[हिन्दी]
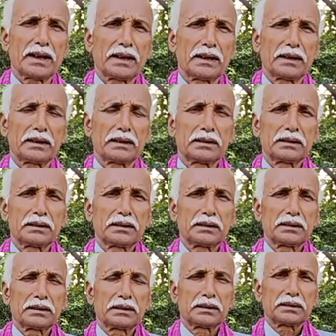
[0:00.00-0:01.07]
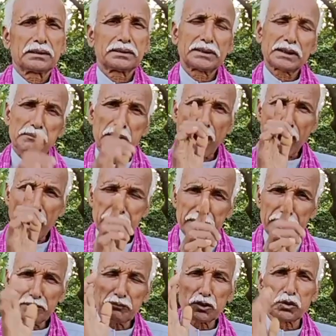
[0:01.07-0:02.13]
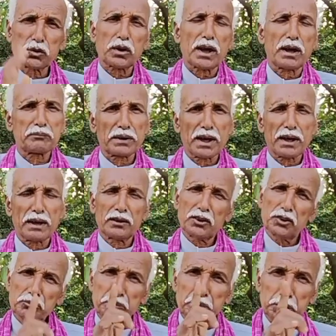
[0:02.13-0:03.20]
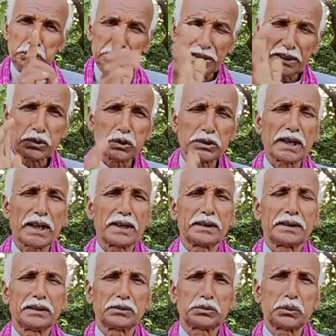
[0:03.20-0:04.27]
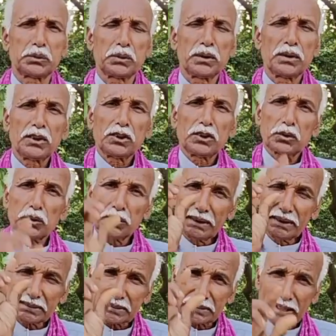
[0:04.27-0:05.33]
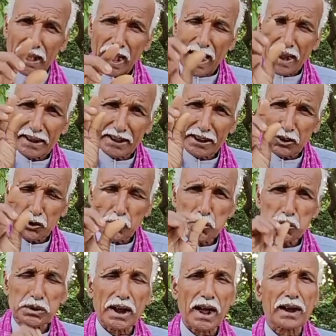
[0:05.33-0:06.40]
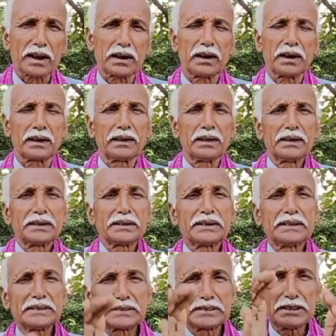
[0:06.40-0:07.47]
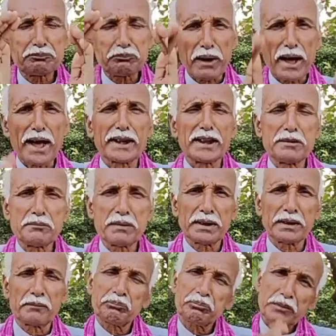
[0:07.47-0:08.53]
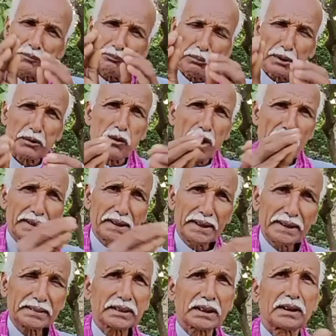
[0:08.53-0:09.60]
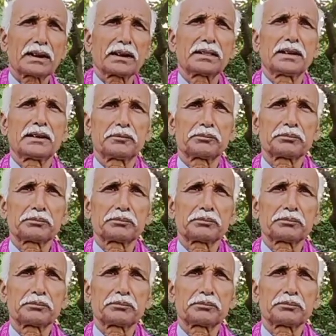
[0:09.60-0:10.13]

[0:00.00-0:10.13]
है जब आपकी मनोकामना पूर्ति हो जाएगी तो इस धागे को उठाकर किसी पानी में प्रवाहित कर दें